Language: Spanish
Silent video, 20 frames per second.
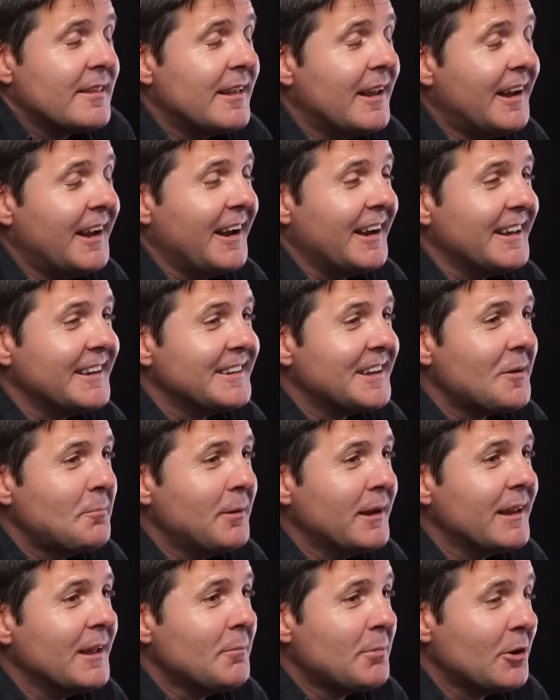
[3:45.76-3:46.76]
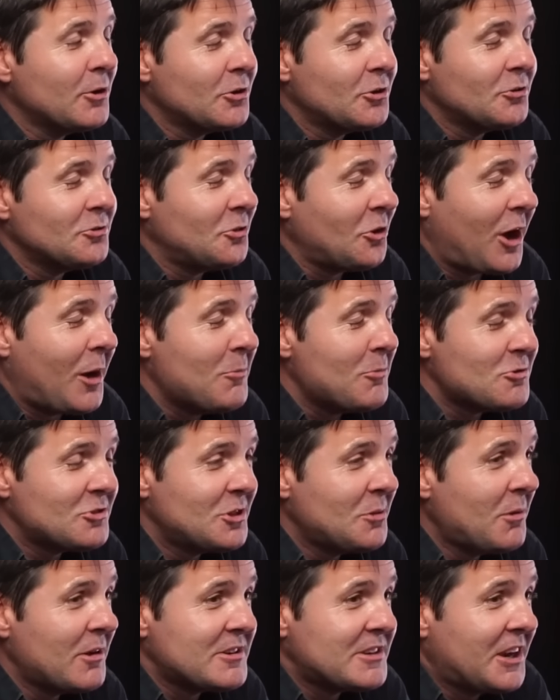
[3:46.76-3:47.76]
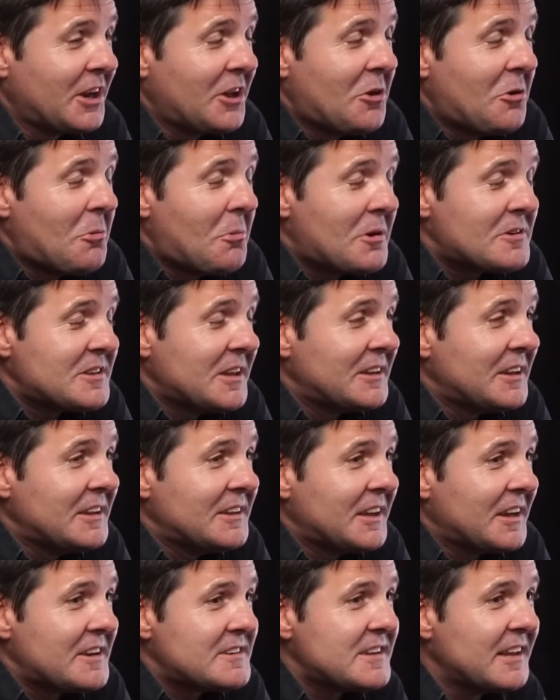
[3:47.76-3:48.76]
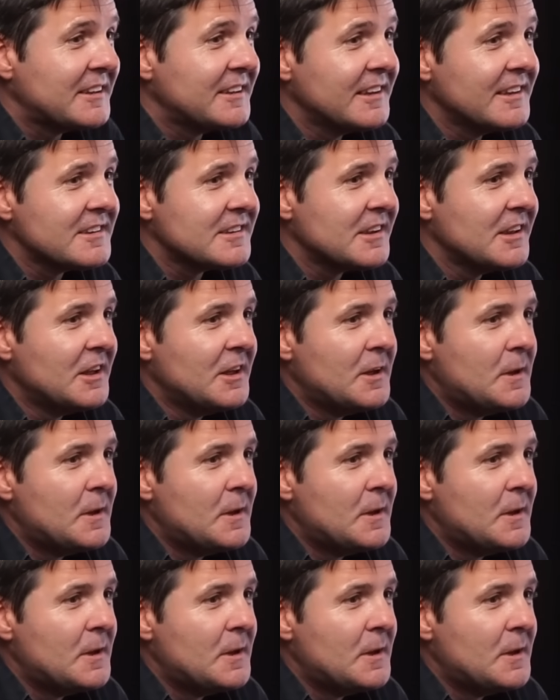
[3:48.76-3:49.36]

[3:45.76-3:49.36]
hacía a la interperie, pero tocamos temas creo bastante interesantes